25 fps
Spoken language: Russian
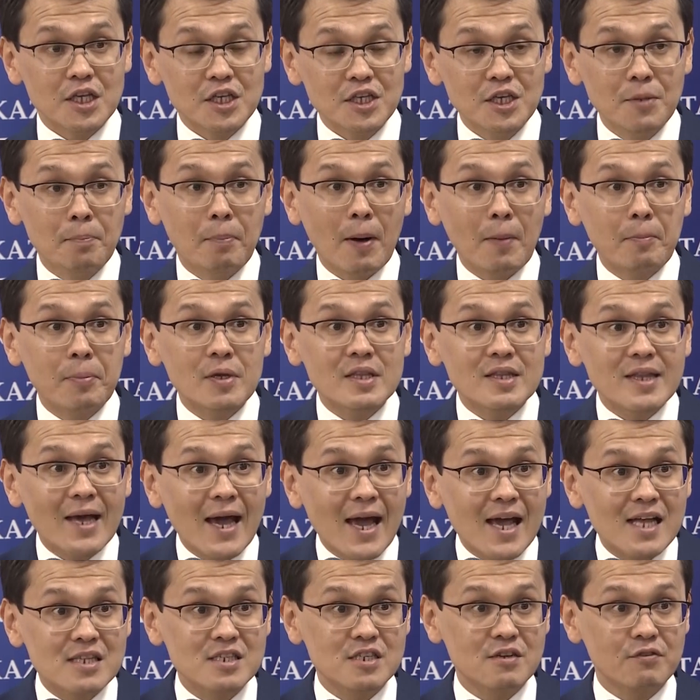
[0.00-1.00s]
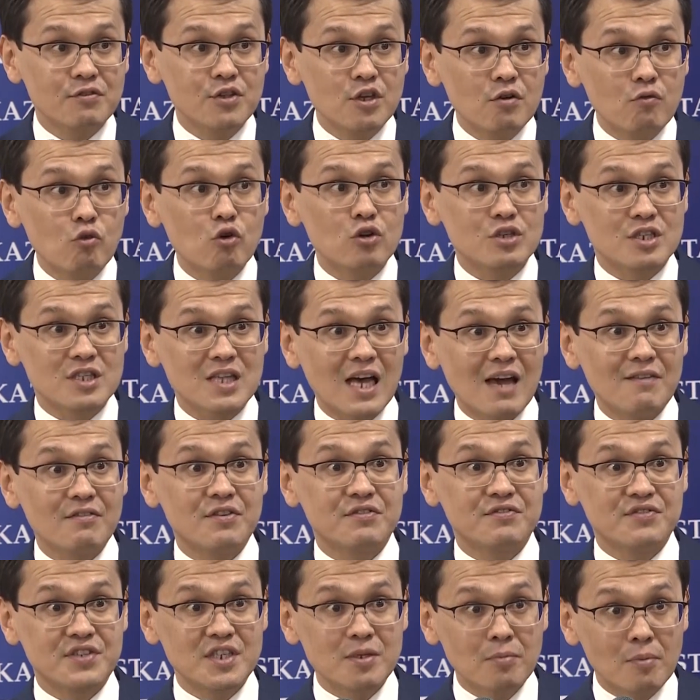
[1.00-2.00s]
и попытается в него
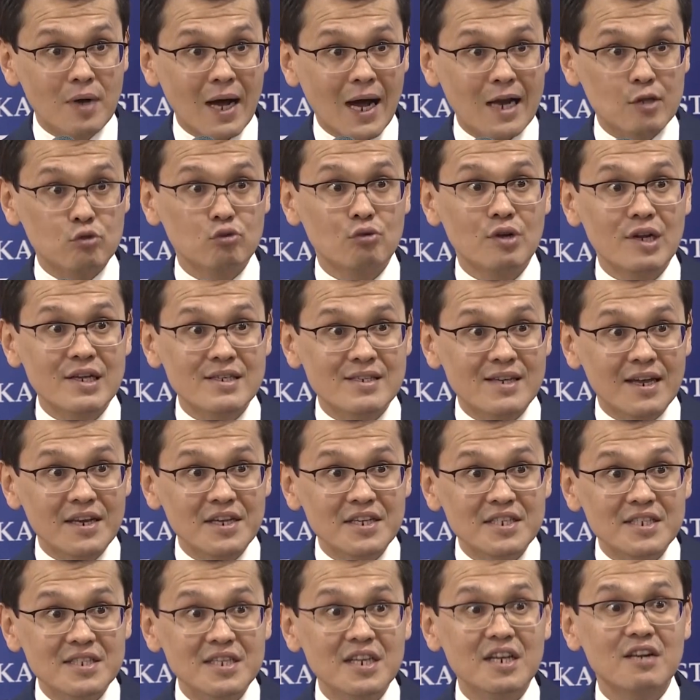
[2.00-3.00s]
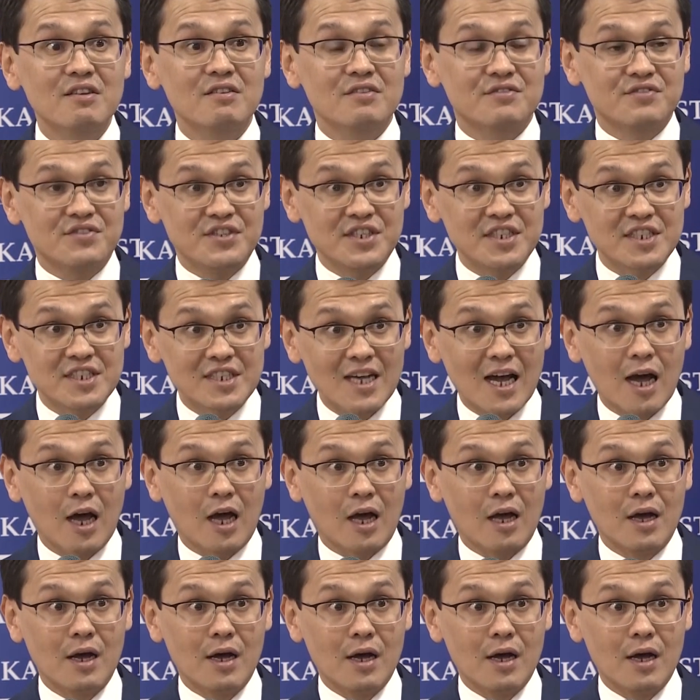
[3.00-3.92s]
ставить сим-карту или зарегистрировать в сетях,